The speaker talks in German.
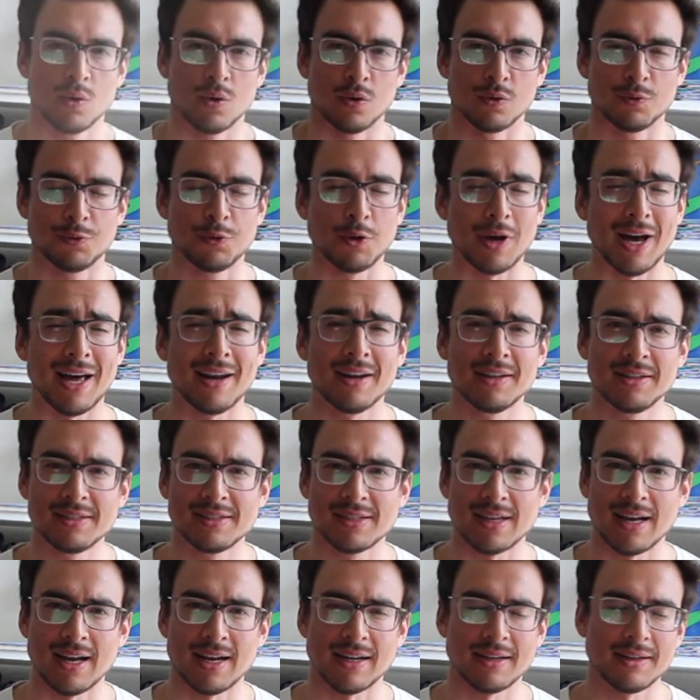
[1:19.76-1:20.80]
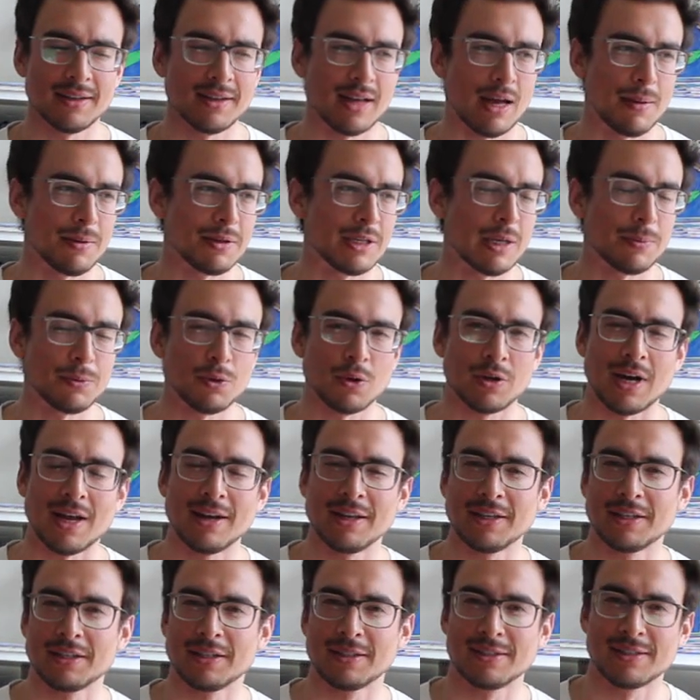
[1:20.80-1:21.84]
Und für alle, die sagen, aber ich habe doch
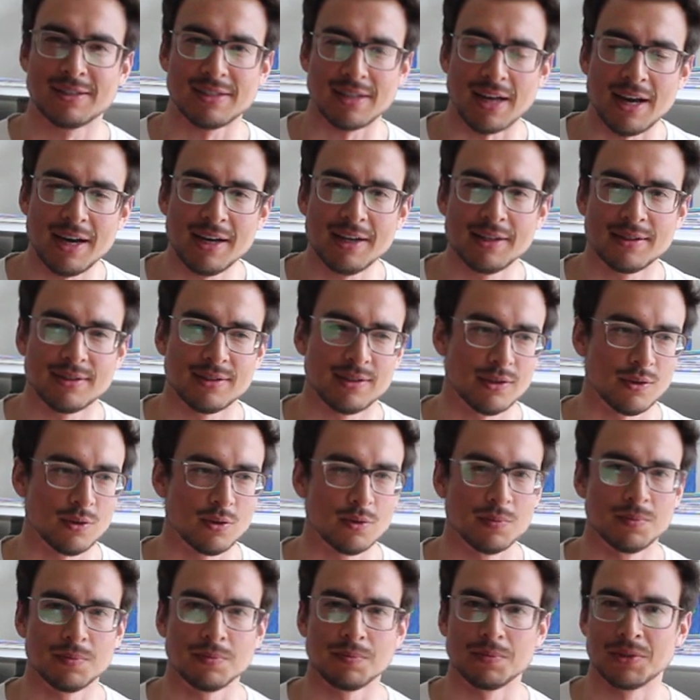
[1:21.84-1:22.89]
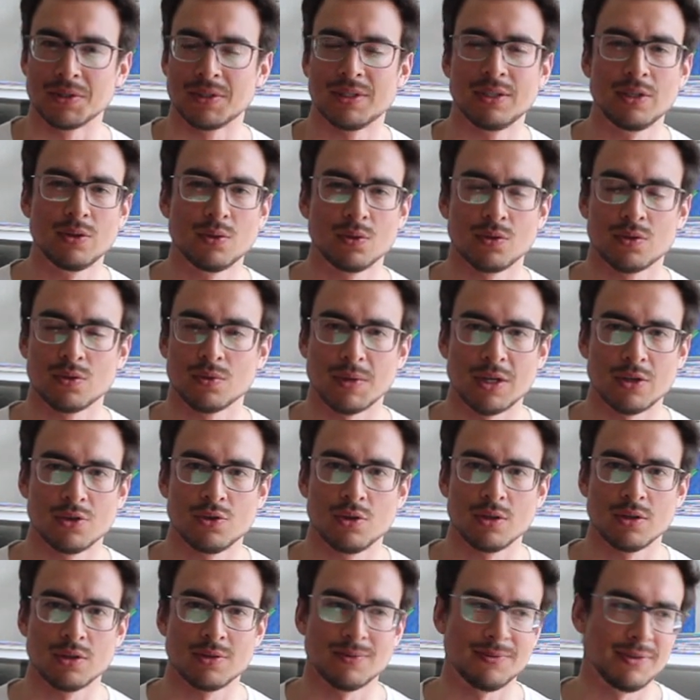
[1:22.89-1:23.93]
gar nicht Zeit, um Beziehungen zu meinen
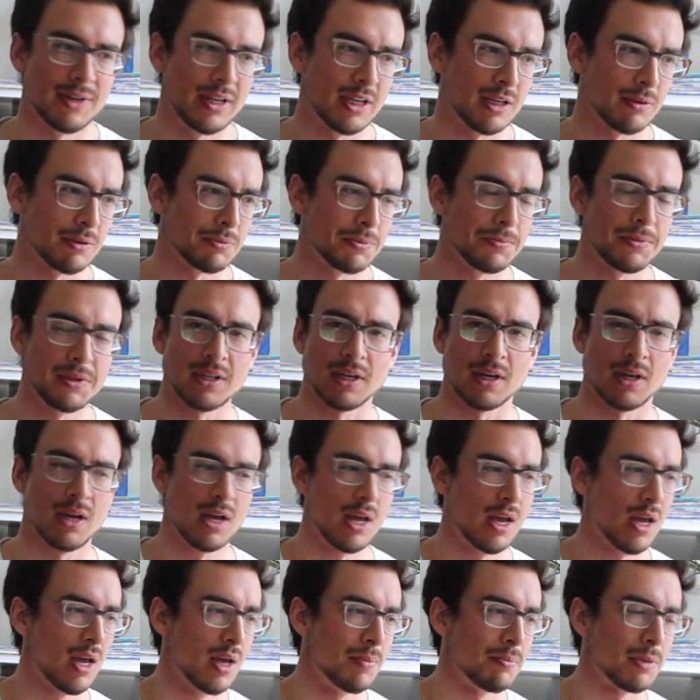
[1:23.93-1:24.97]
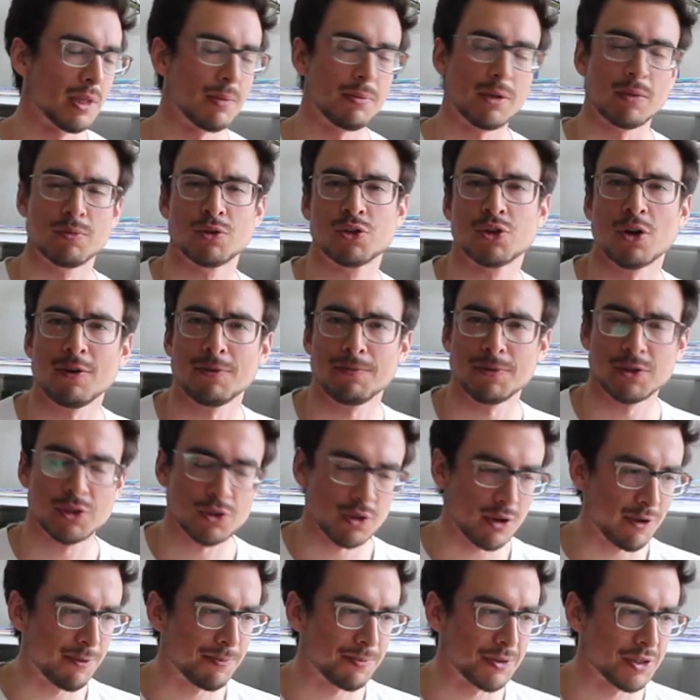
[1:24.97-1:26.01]
Schülern zu pflegen, ich bin mit, der, mit dem
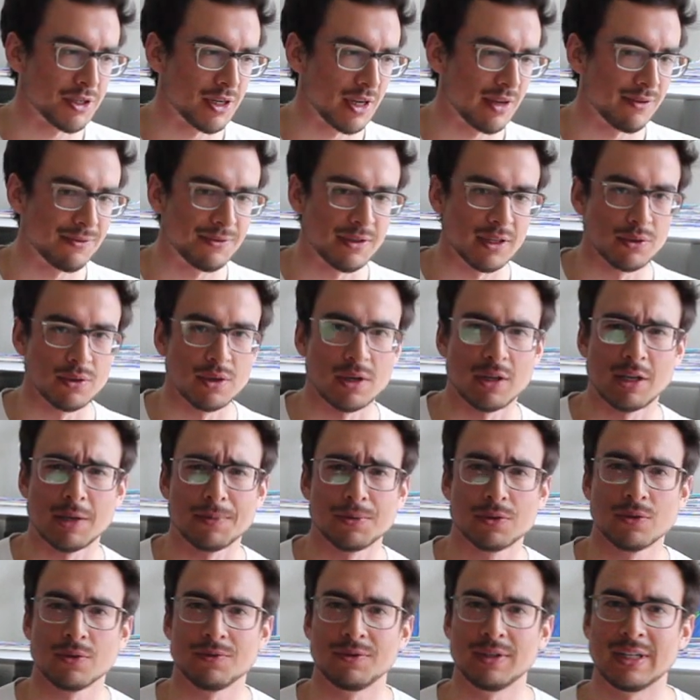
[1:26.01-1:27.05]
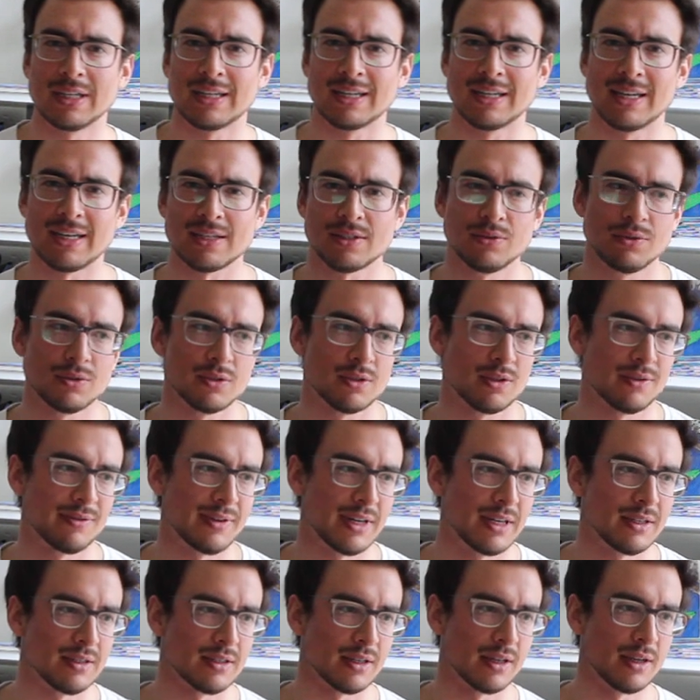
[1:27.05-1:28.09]
Stoff beschäftigt oder ich habe so viele Klassen und so
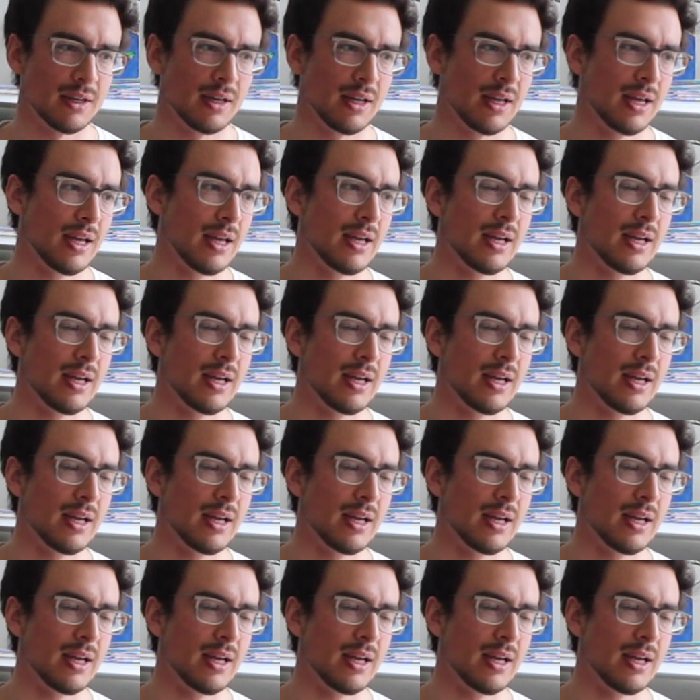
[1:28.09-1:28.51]
weiter